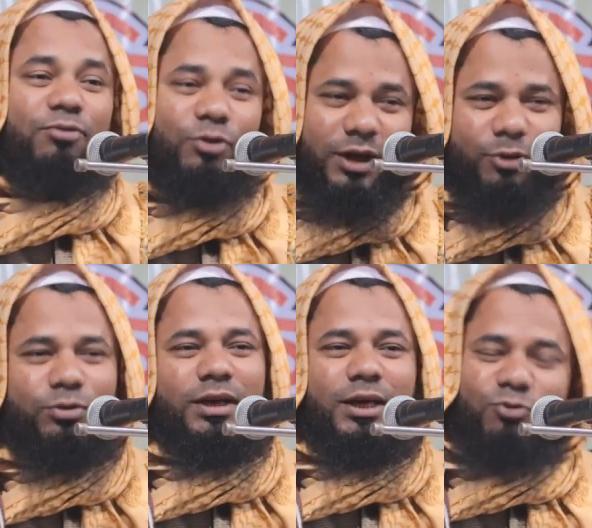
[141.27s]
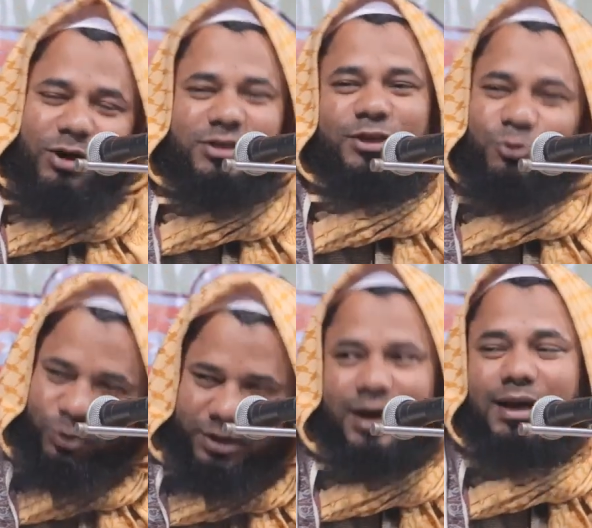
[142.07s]
ভরেও এই ওয়াজের
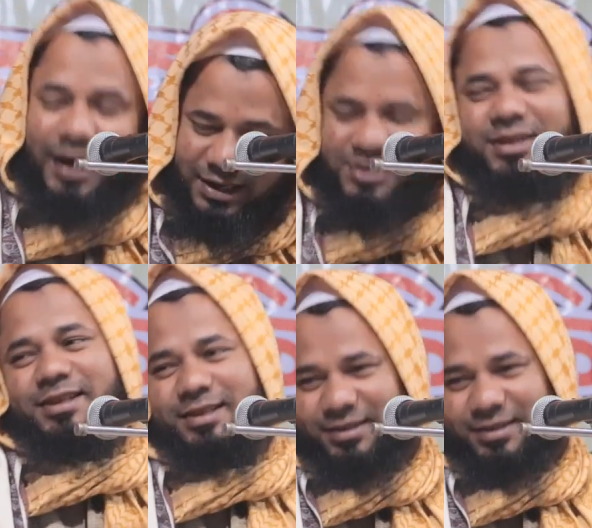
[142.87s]
দরকার আছে